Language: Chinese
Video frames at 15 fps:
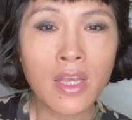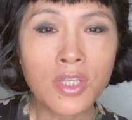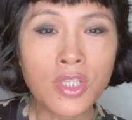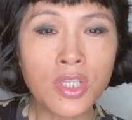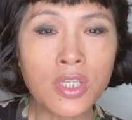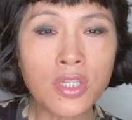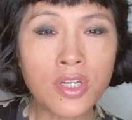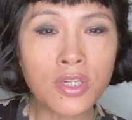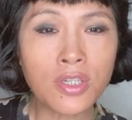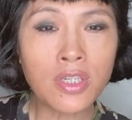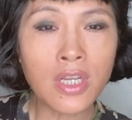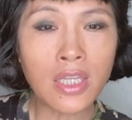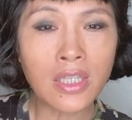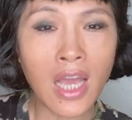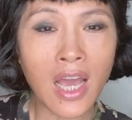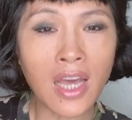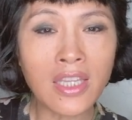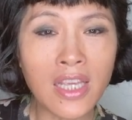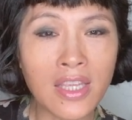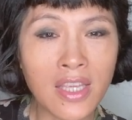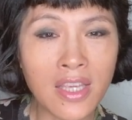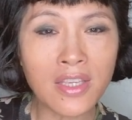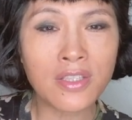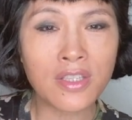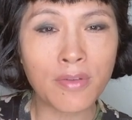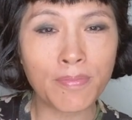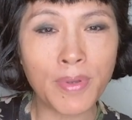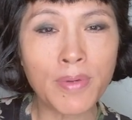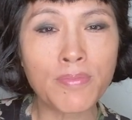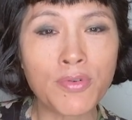其实呢，他那意思
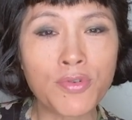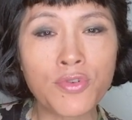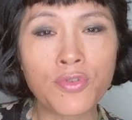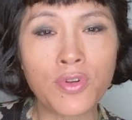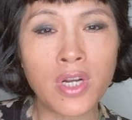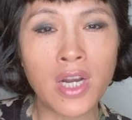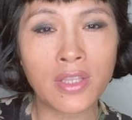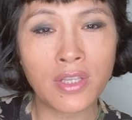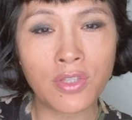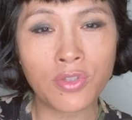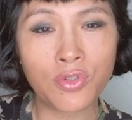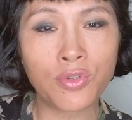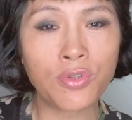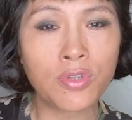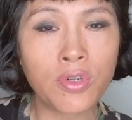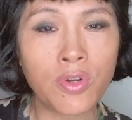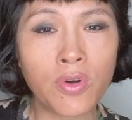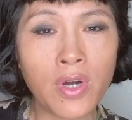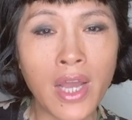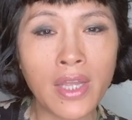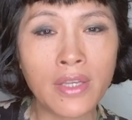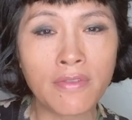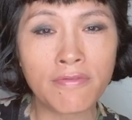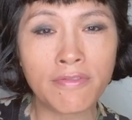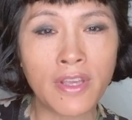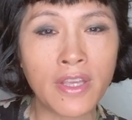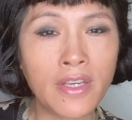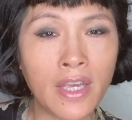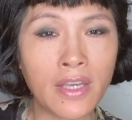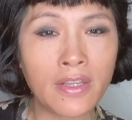并不是说让你去 go ahead
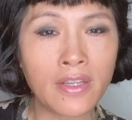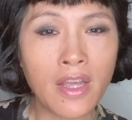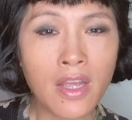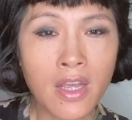fake it，